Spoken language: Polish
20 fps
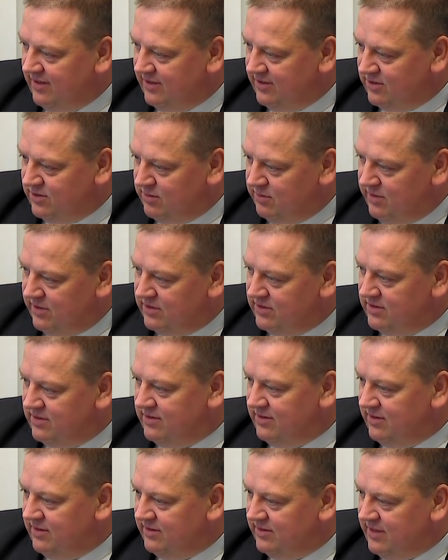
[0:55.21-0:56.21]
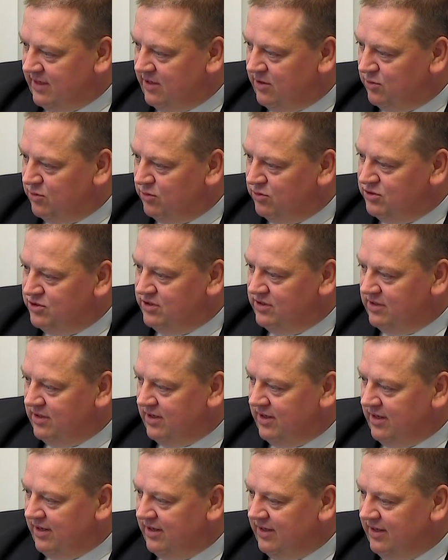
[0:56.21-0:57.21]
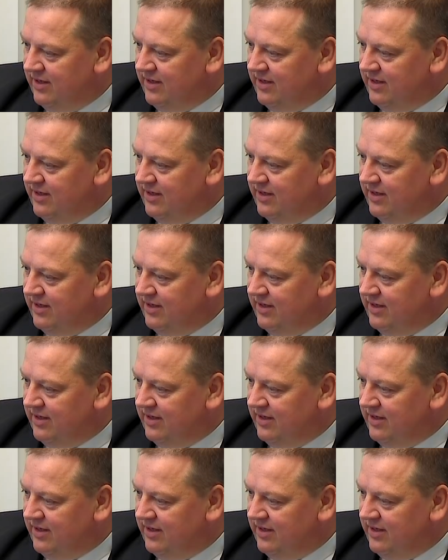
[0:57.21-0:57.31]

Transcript: czym jest y, taką rodzinę,